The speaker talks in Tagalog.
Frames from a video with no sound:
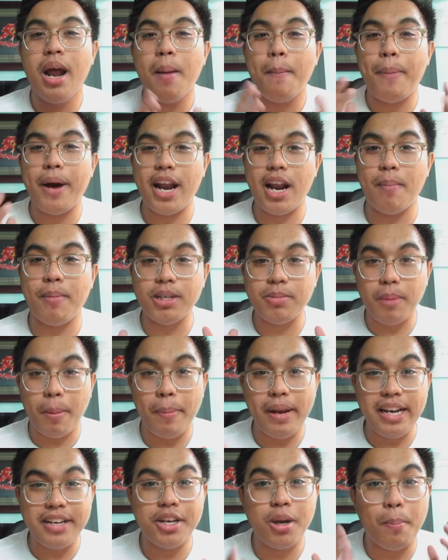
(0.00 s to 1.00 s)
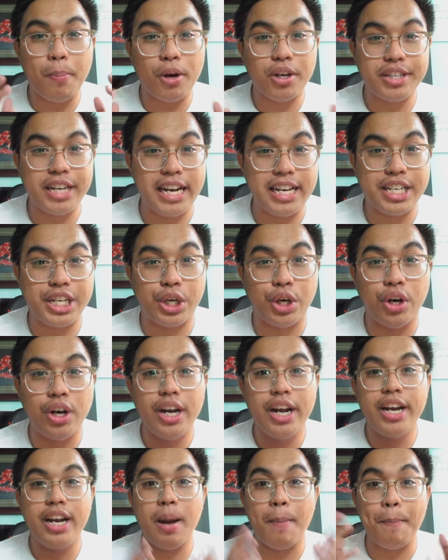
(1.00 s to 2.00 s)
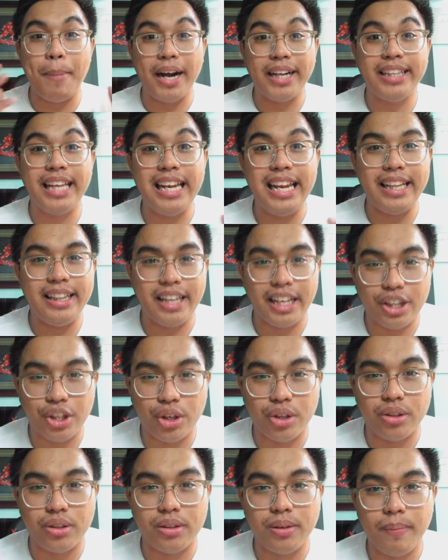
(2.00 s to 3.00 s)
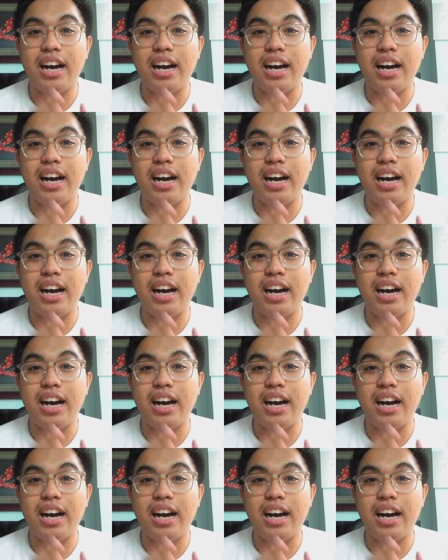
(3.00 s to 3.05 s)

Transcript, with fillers: para mas mabilis yung proseso ng pag-delete nito.